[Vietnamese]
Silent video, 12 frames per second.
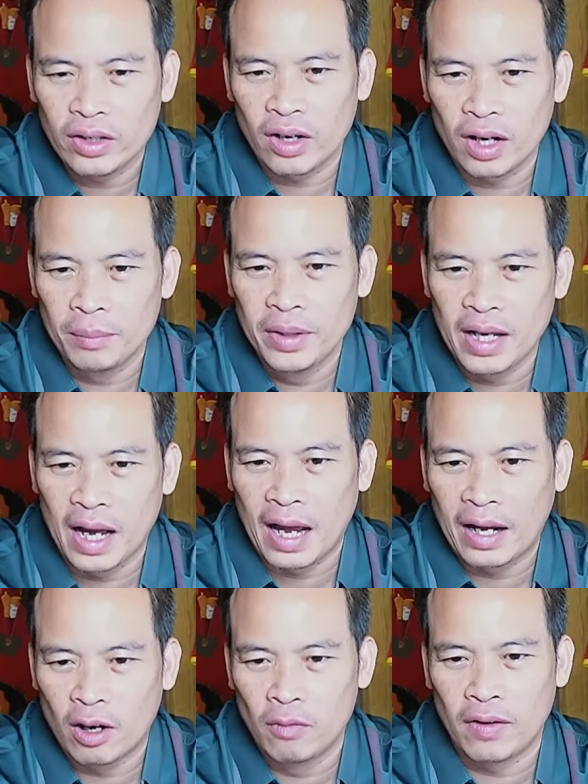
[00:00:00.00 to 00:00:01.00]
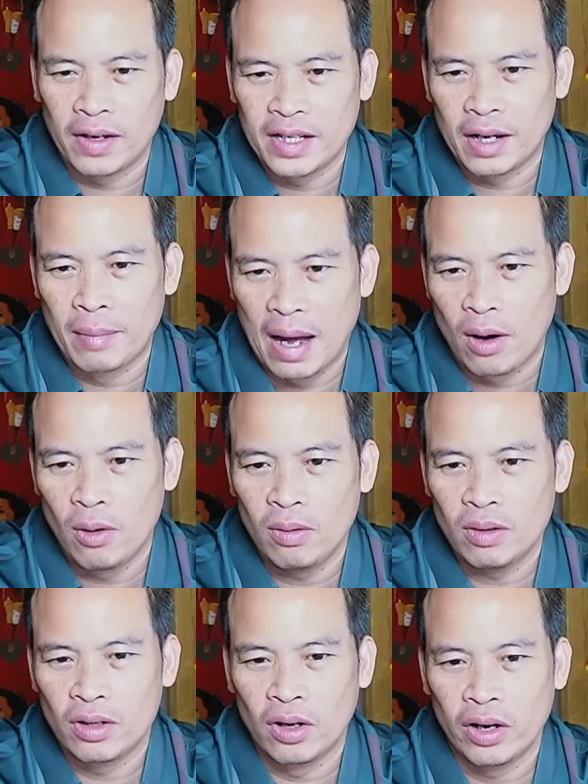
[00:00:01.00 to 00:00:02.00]
còn đó là Minh Hải không phải nhà báo,
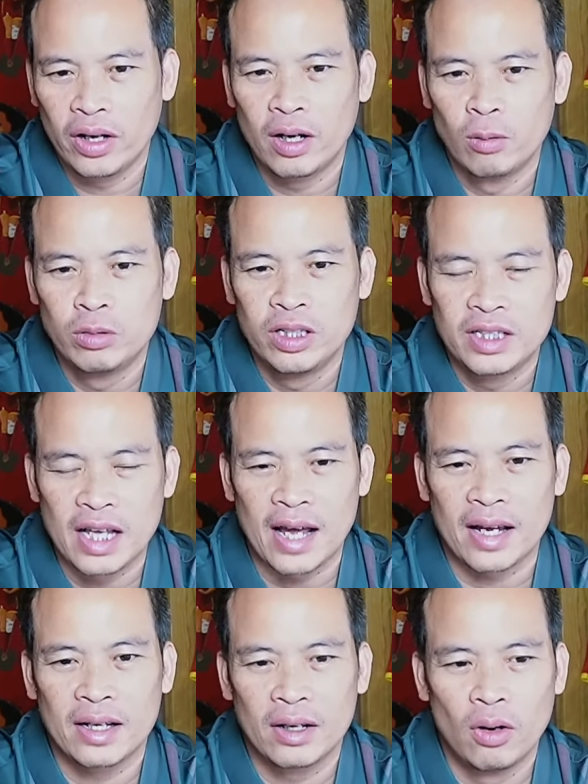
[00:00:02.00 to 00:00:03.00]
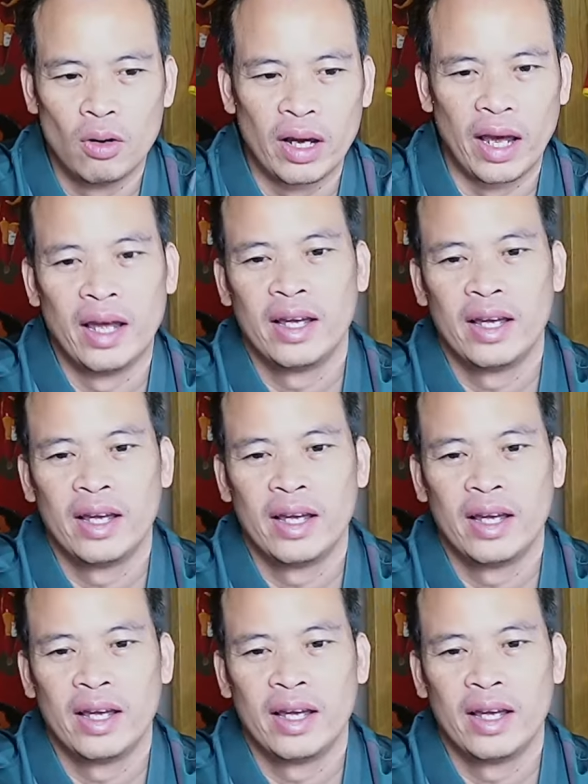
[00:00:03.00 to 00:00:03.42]
nói không chính xác. Ok.